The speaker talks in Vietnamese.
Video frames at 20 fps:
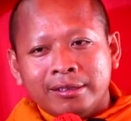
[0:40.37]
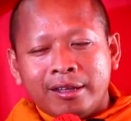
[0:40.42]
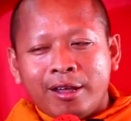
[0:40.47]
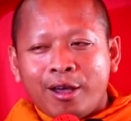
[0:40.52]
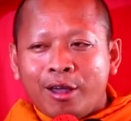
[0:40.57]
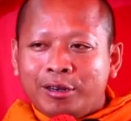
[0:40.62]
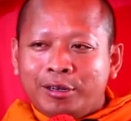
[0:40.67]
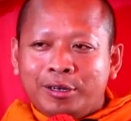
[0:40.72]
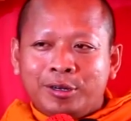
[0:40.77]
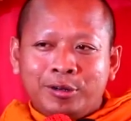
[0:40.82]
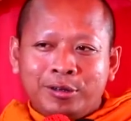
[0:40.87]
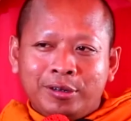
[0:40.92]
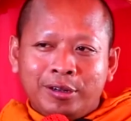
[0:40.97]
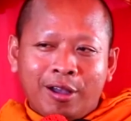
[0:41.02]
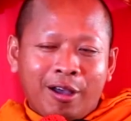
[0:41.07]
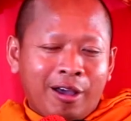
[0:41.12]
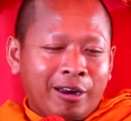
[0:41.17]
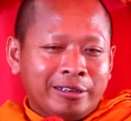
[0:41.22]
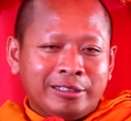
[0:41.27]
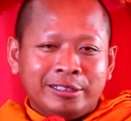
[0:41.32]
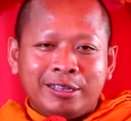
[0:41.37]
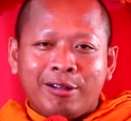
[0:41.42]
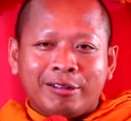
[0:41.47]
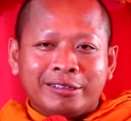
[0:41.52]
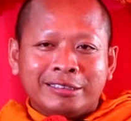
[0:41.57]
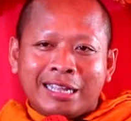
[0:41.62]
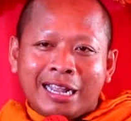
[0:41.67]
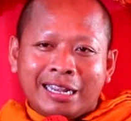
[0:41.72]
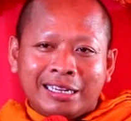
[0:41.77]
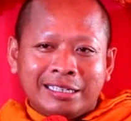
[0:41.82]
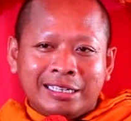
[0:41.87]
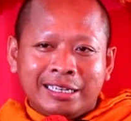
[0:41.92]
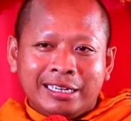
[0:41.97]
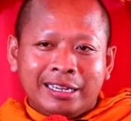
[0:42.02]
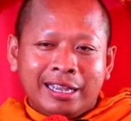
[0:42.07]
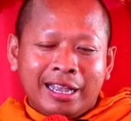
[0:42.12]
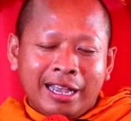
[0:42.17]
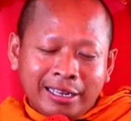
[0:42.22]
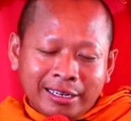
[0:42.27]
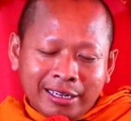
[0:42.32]
ọt ọt sòng sài thì
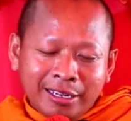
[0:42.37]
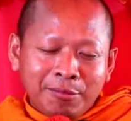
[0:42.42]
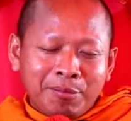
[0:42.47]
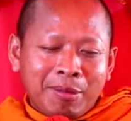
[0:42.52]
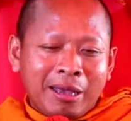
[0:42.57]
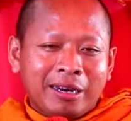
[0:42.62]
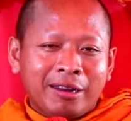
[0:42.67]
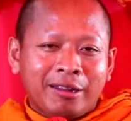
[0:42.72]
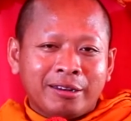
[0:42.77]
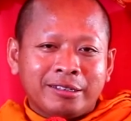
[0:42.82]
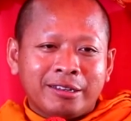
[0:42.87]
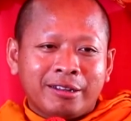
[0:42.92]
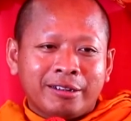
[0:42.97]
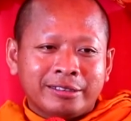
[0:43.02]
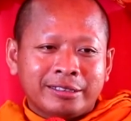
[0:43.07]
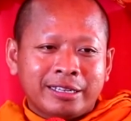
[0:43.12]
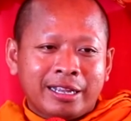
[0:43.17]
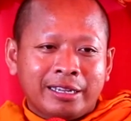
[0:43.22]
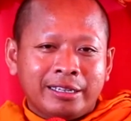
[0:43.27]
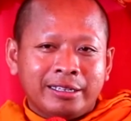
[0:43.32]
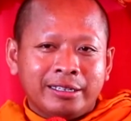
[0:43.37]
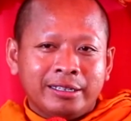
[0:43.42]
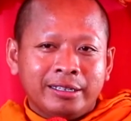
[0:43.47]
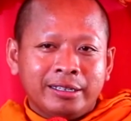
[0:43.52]
hai đấy ban ọt sòng sài